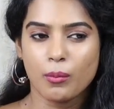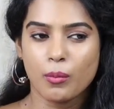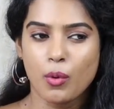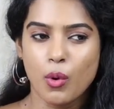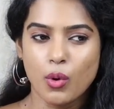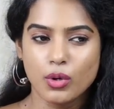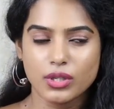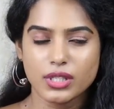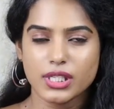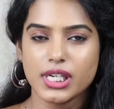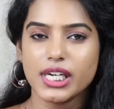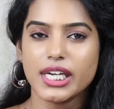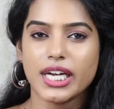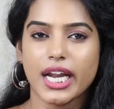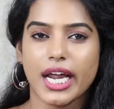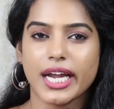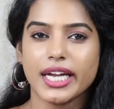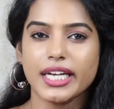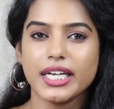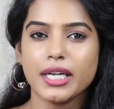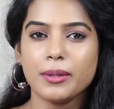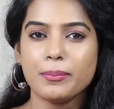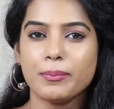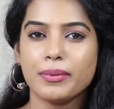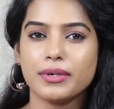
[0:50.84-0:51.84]
மோஸ்ட்லி
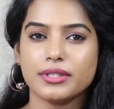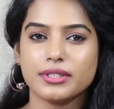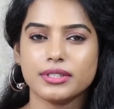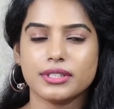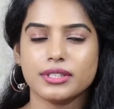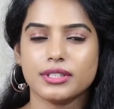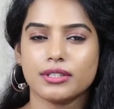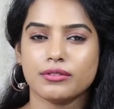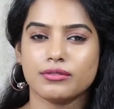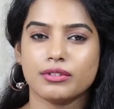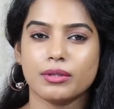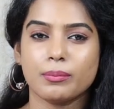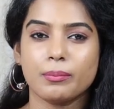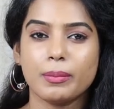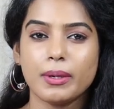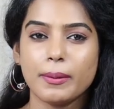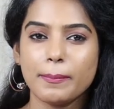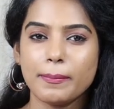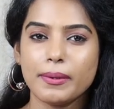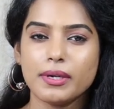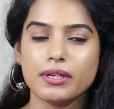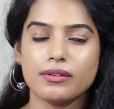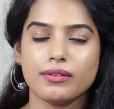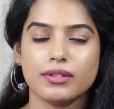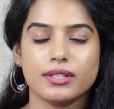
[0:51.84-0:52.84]
நைன்ட்டி பர்சன்ட் ஆஃப் த
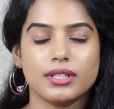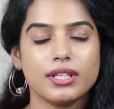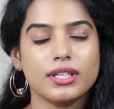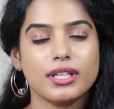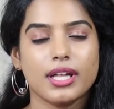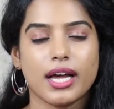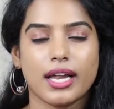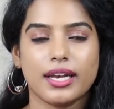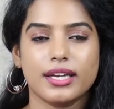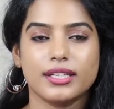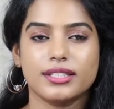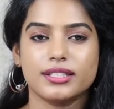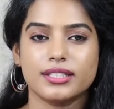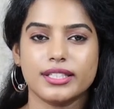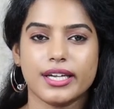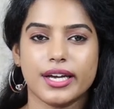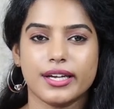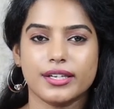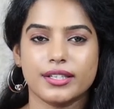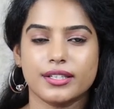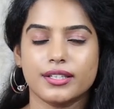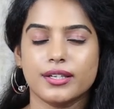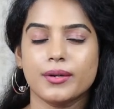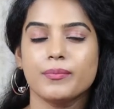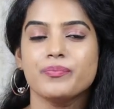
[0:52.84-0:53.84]
பீப்புளுக்கு வந்து இது
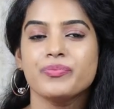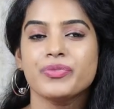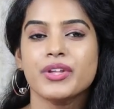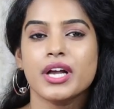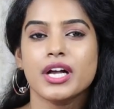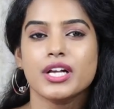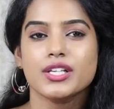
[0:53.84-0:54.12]
அலர்ஜியாக இருக்குது